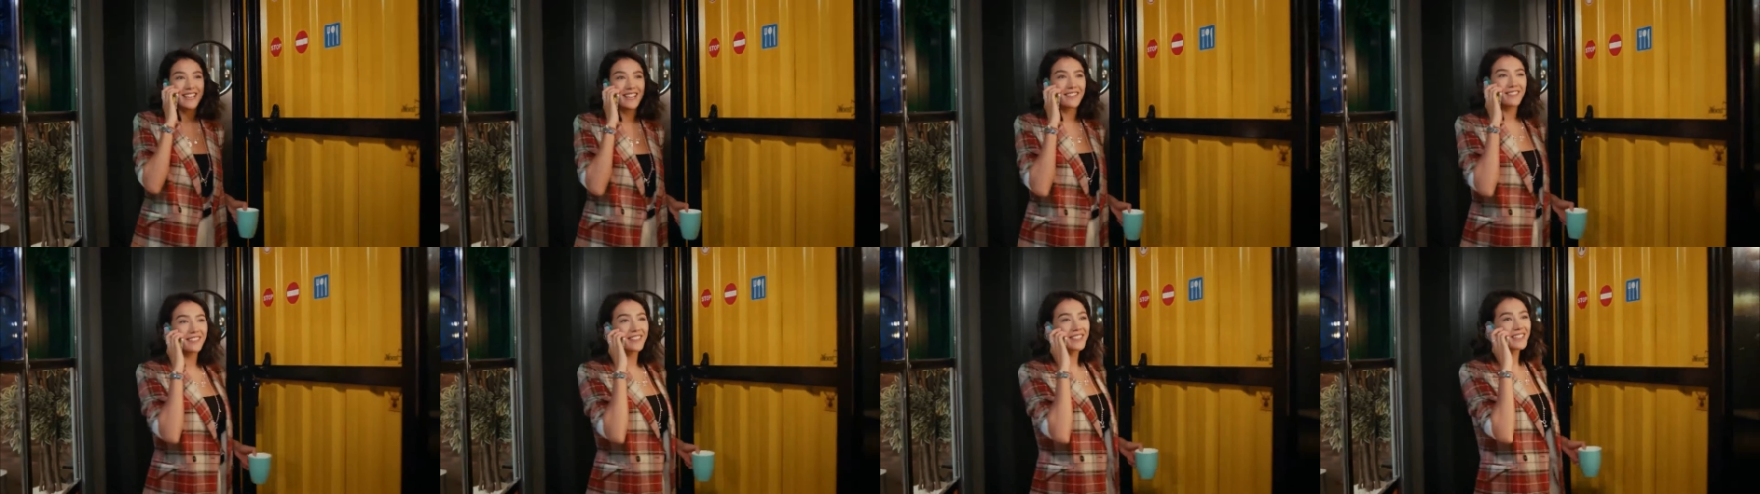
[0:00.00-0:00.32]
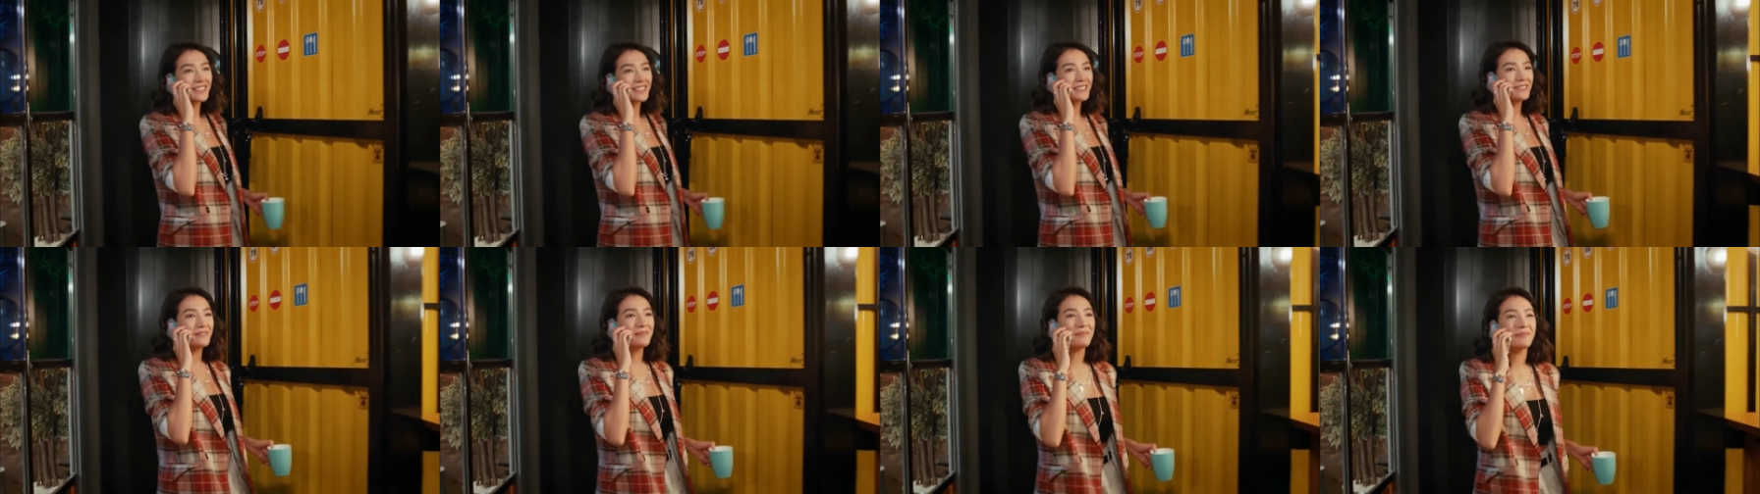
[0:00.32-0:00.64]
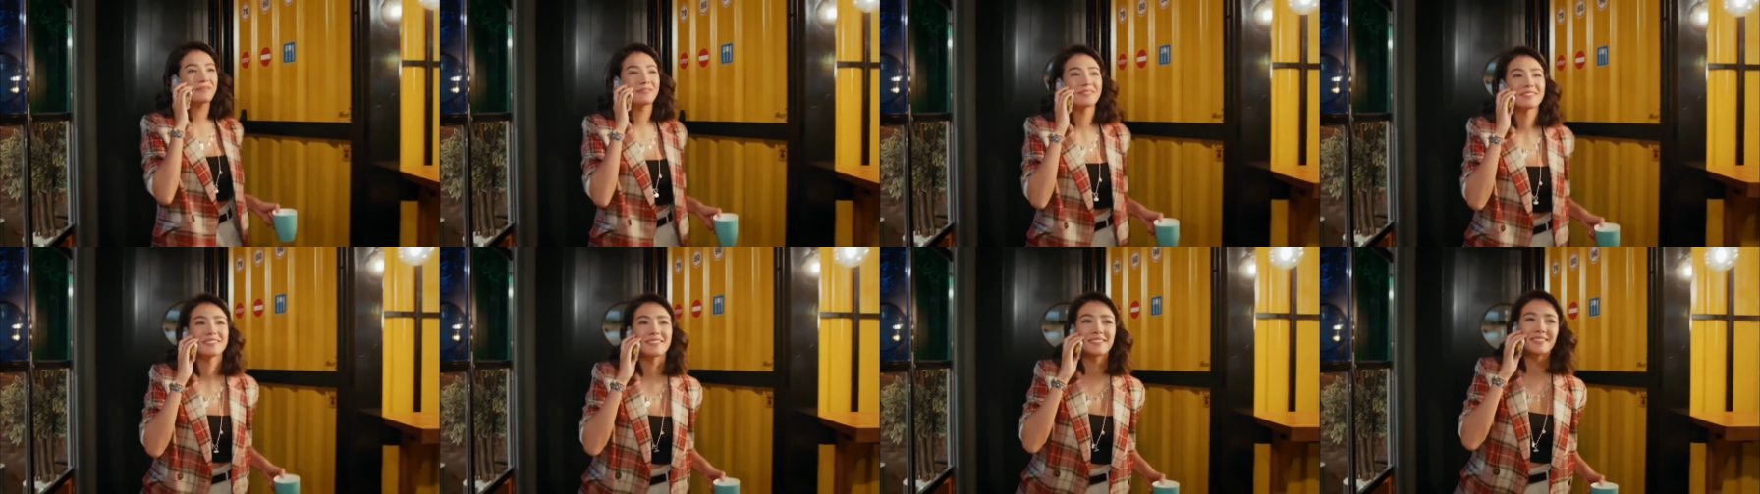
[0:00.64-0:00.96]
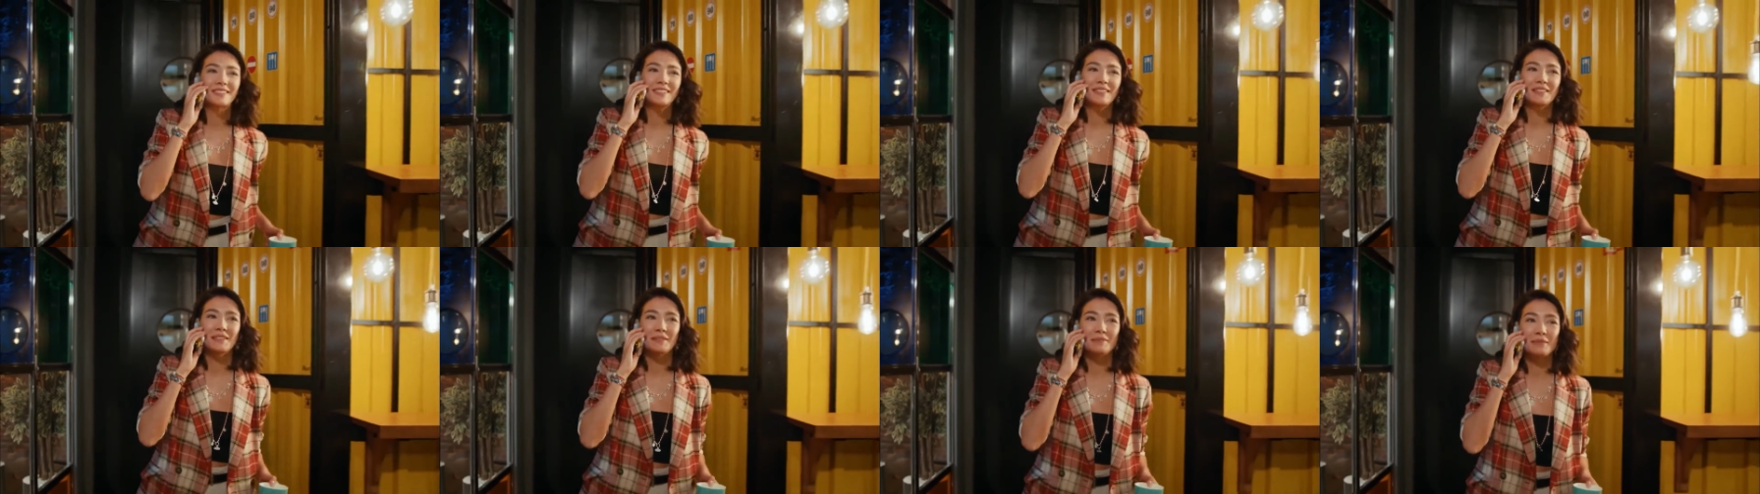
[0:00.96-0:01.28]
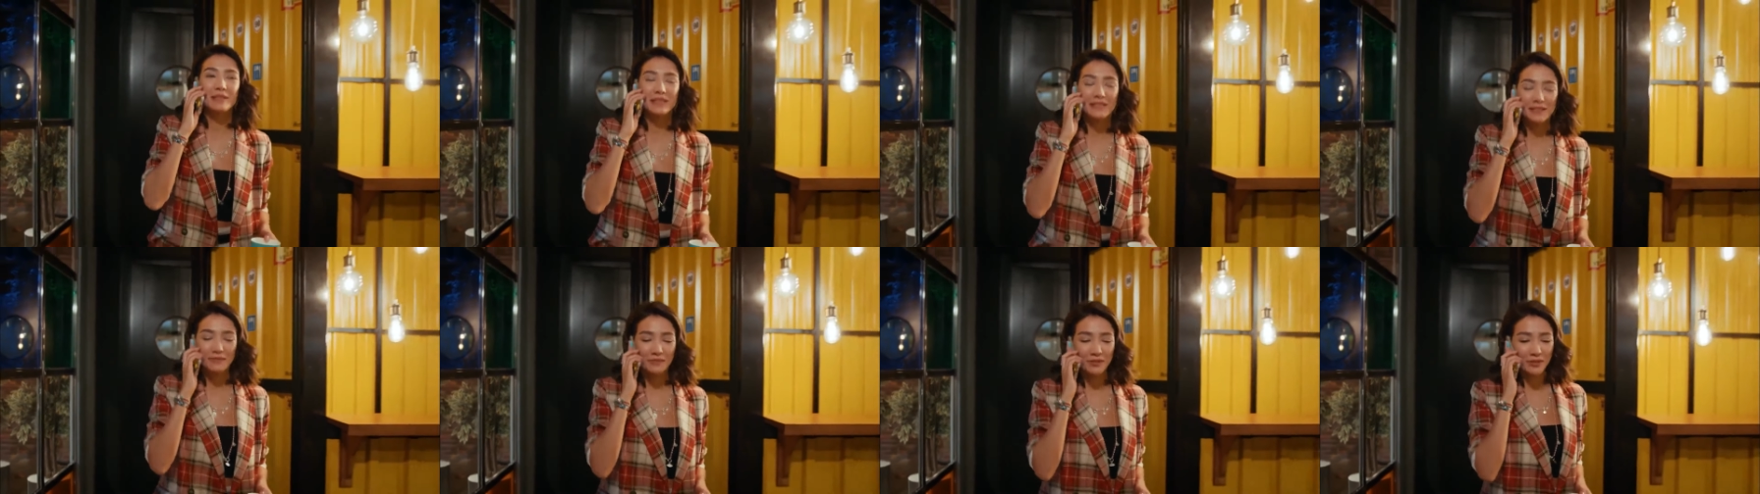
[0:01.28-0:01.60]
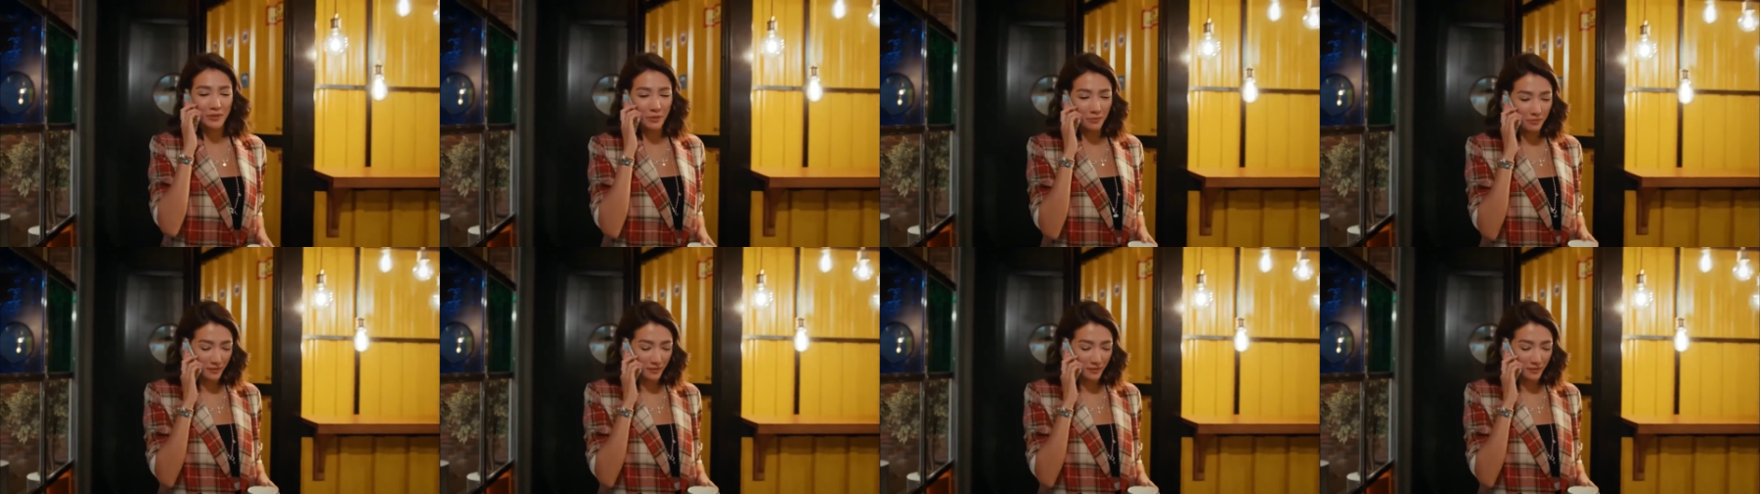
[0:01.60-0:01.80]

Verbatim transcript: Sevgilim, bitti mi